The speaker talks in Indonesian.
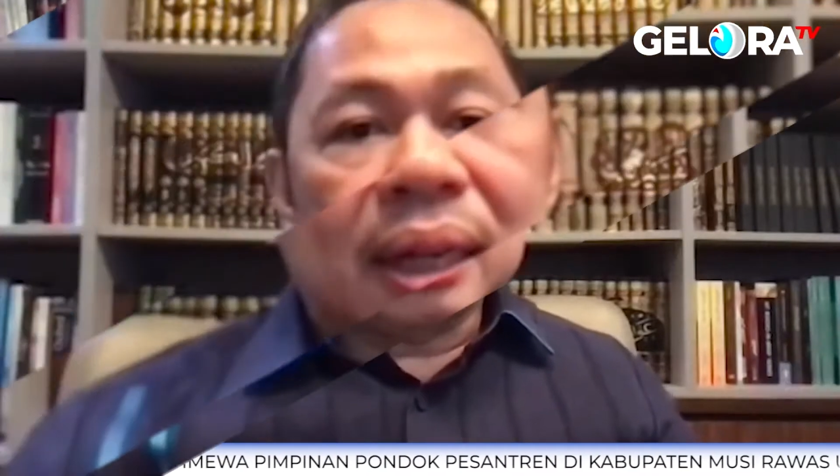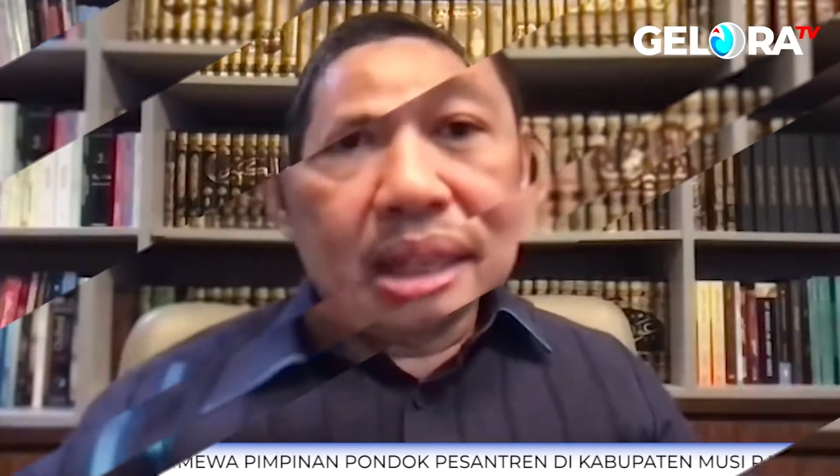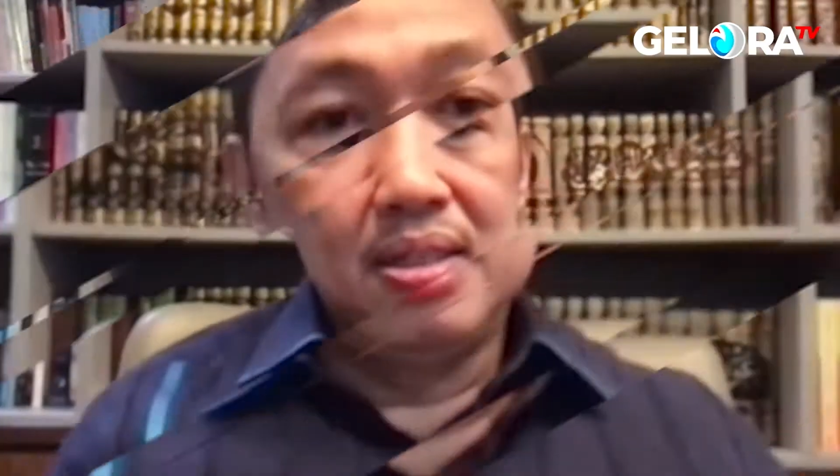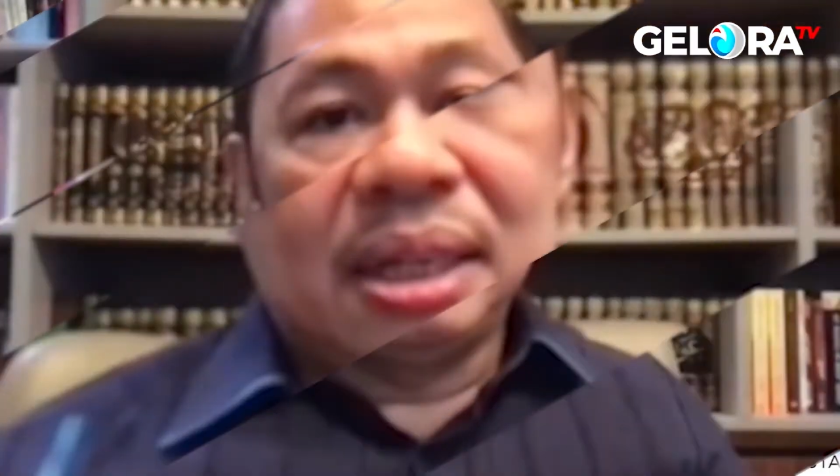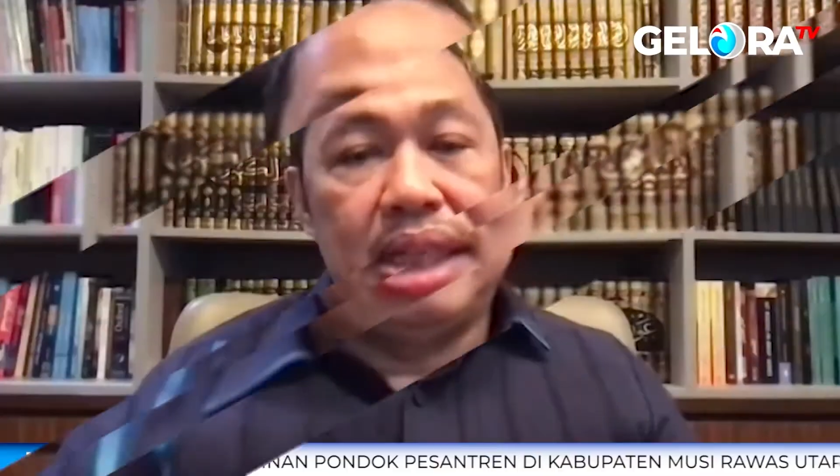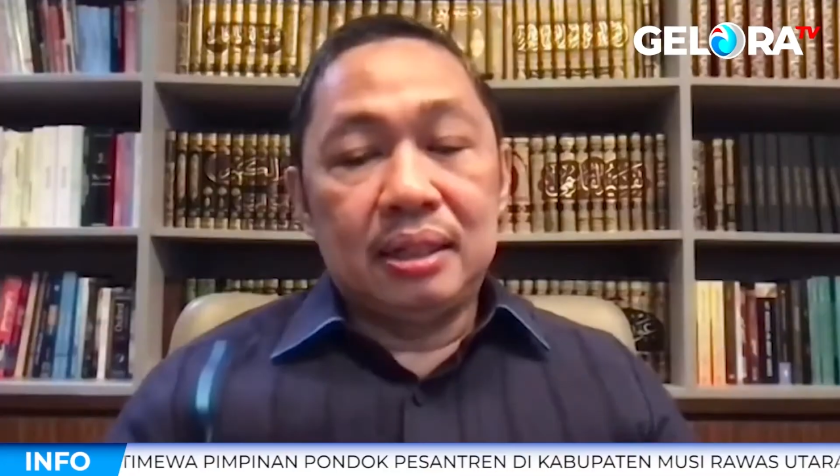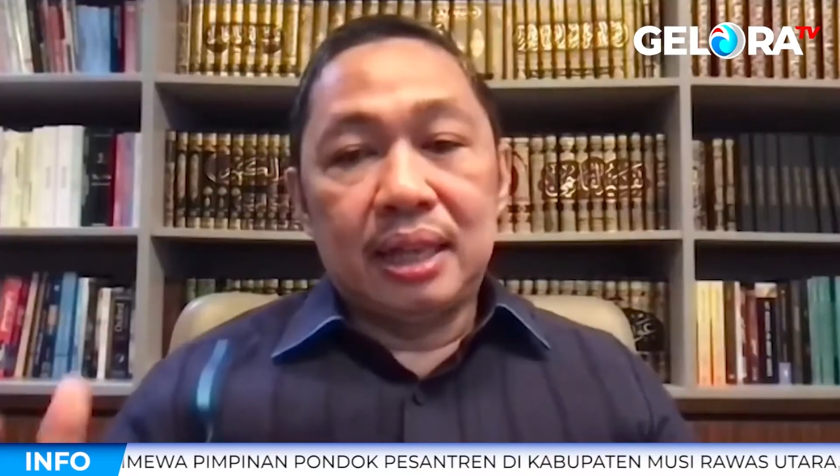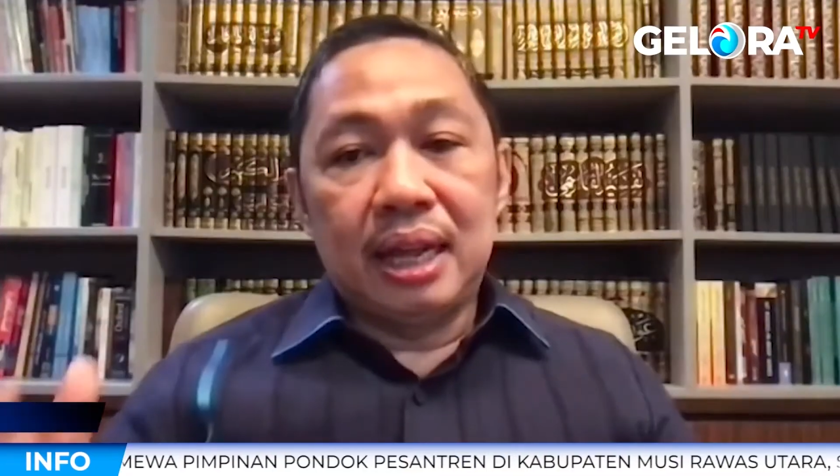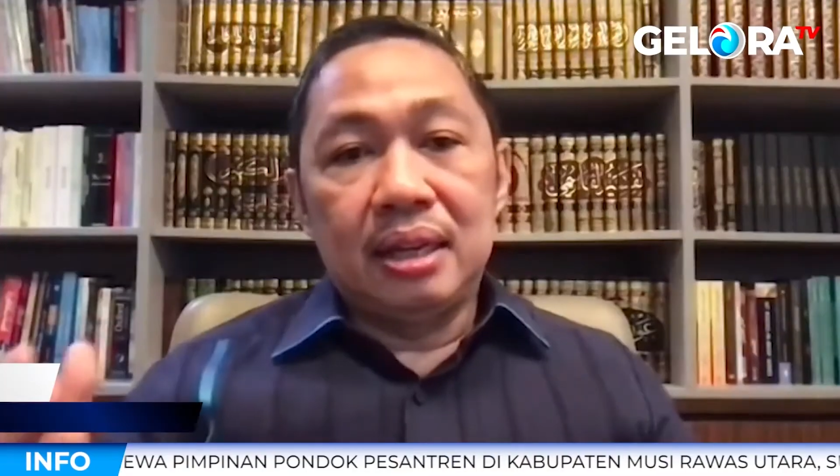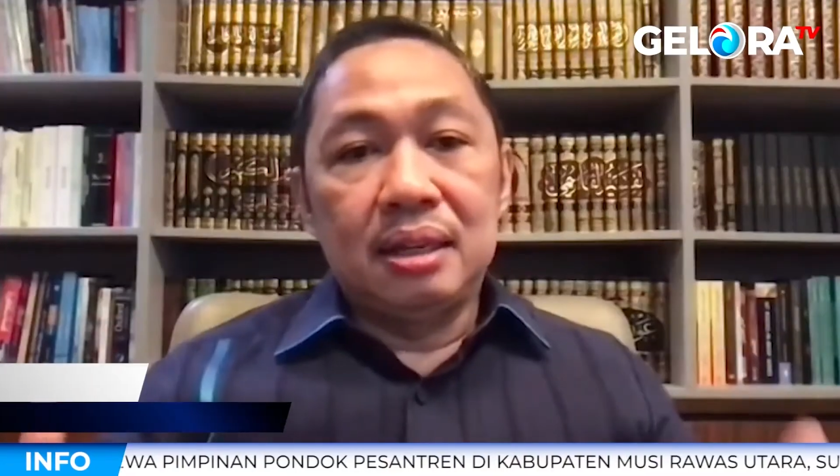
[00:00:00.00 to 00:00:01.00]
Jadi kita
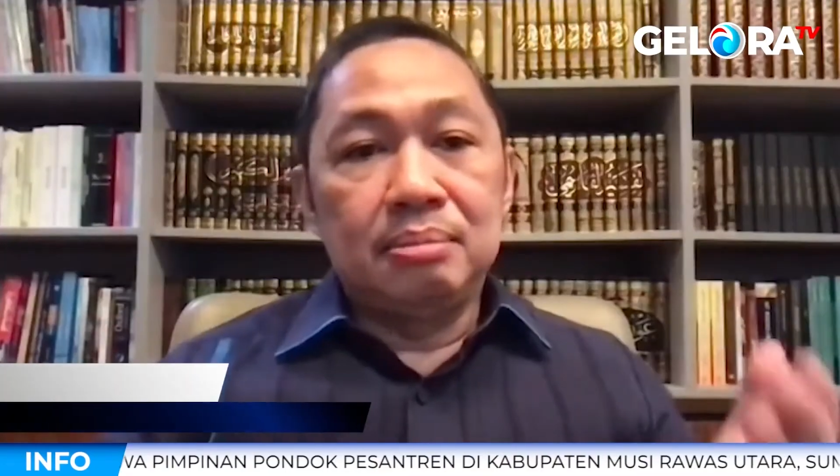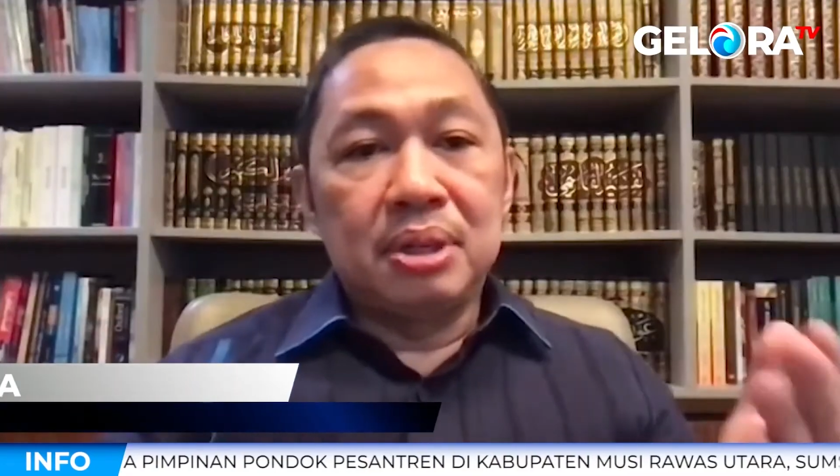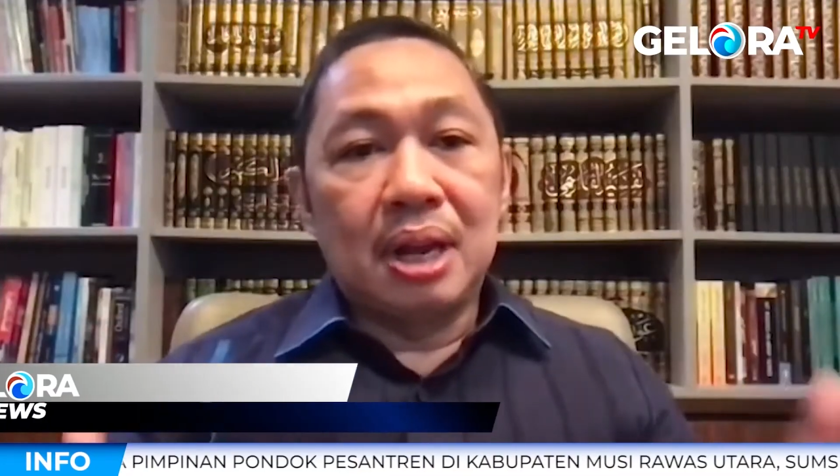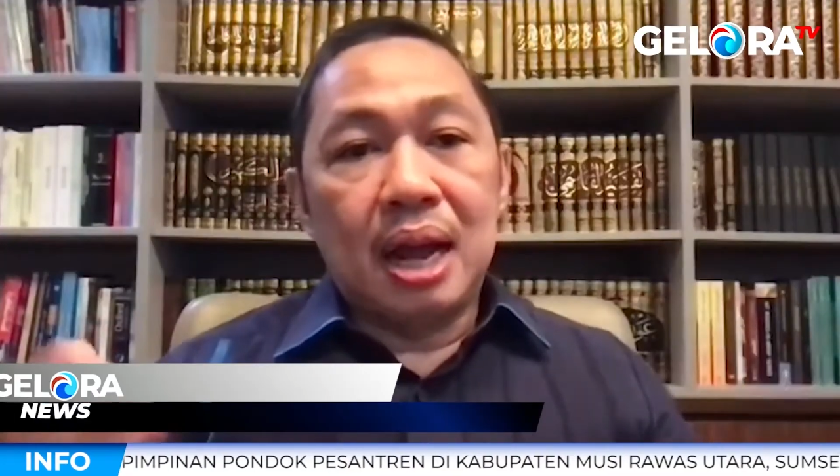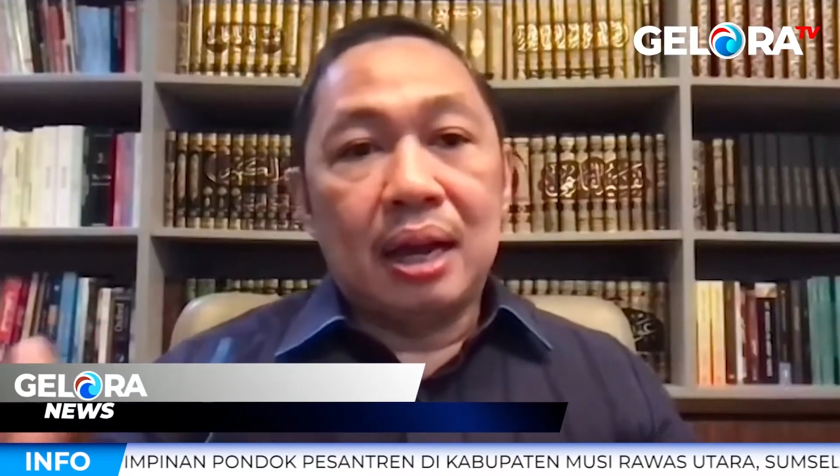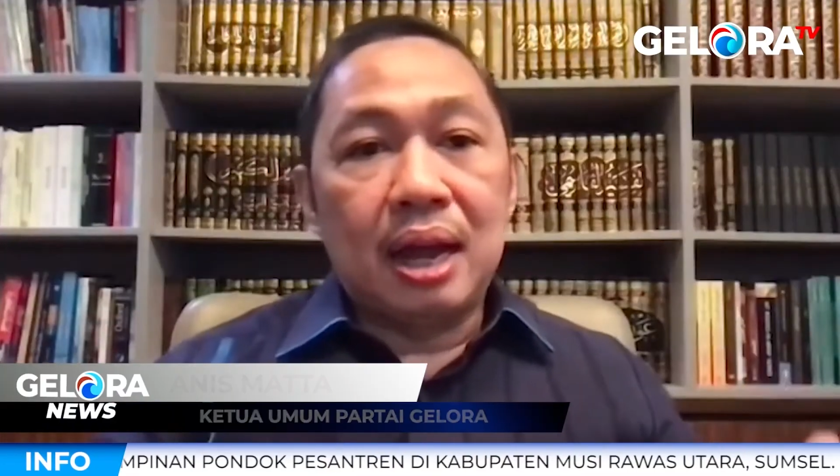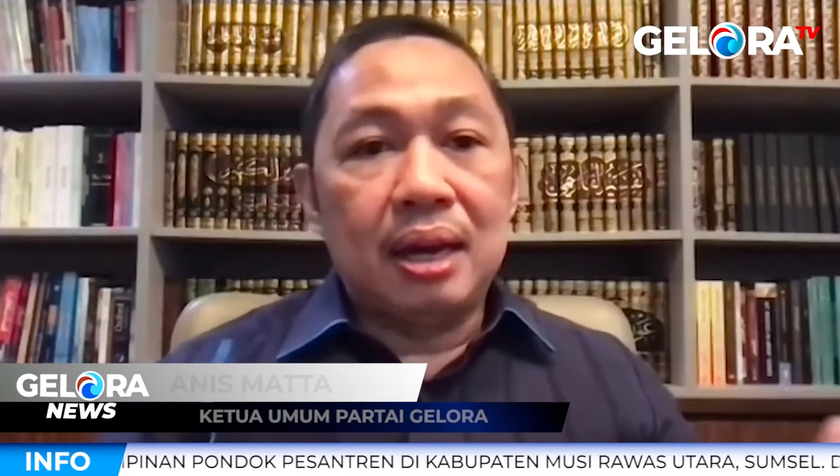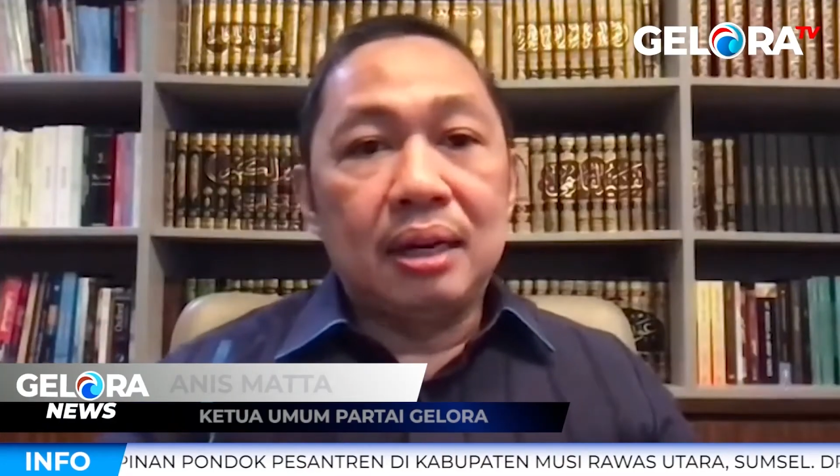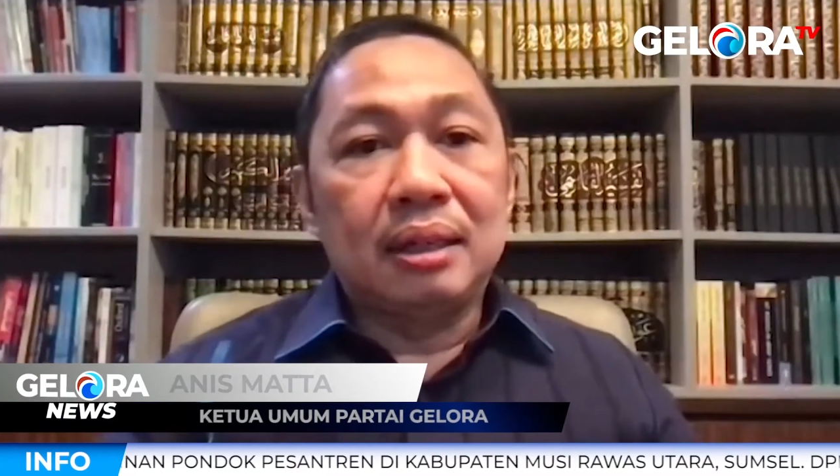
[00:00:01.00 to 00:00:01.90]
ingin menyalahkan.